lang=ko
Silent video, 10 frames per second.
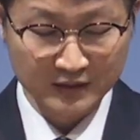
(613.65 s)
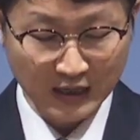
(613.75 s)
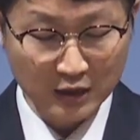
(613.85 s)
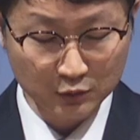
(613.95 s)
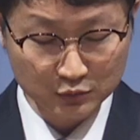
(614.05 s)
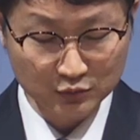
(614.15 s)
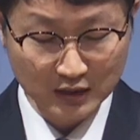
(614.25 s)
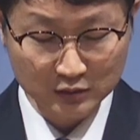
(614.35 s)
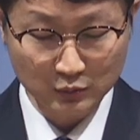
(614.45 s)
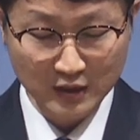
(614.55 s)
가룟
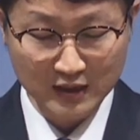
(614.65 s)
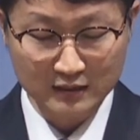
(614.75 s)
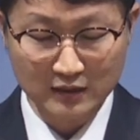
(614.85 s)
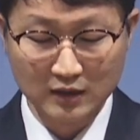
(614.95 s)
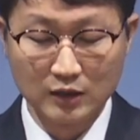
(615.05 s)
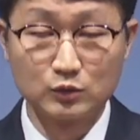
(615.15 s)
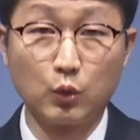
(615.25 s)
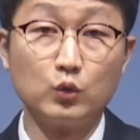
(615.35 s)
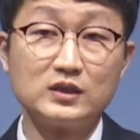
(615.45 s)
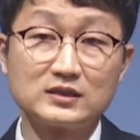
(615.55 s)
유다 또한
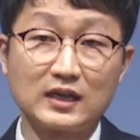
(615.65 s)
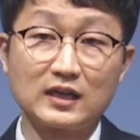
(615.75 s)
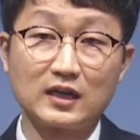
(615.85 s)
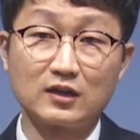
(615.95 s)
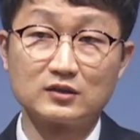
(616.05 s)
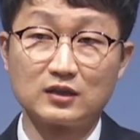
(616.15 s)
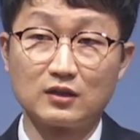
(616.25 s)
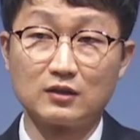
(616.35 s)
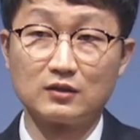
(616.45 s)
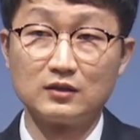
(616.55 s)
돈을
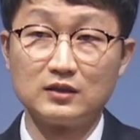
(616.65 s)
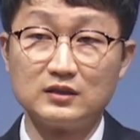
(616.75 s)
사랑하여서